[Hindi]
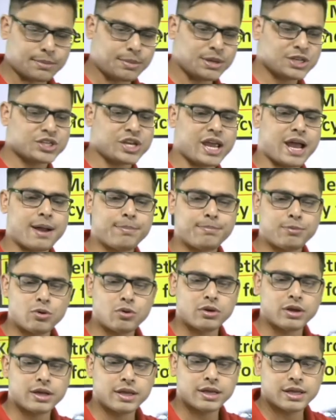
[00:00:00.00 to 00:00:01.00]
समझ गए आप
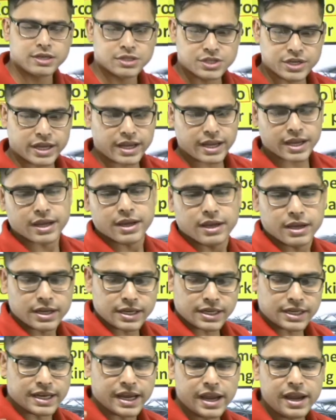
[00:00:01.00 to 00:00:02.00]
लोग ठीक है
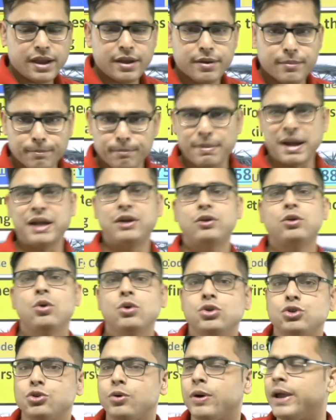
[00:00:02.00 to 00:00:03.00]
ये
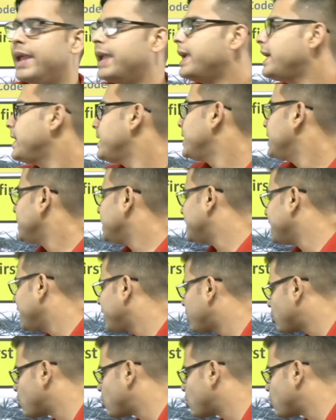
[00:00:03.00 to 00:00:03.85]
मेट्रो जो है ये